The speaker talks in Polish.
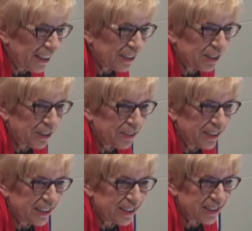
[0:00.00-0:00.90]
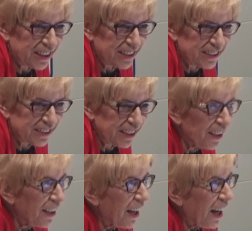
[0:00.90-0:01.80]
narodowe
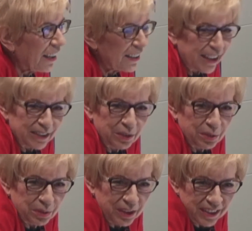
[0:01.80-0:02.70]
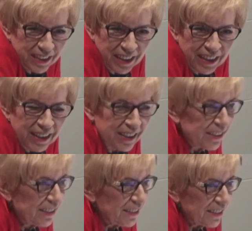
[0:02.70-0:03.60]
nieszczęście, a dla drugich
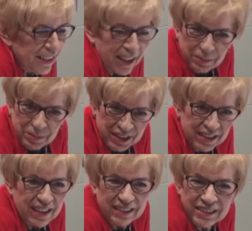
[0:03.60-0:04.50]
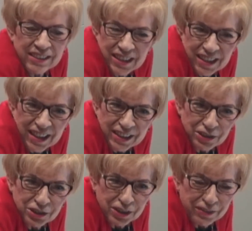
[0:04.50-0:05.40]
y, jakby zasadnicza
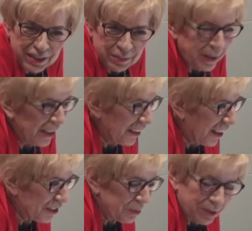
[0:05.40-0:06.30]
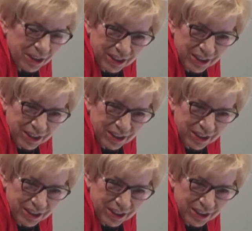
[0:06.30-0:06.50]
jakościowa zmiana. A czym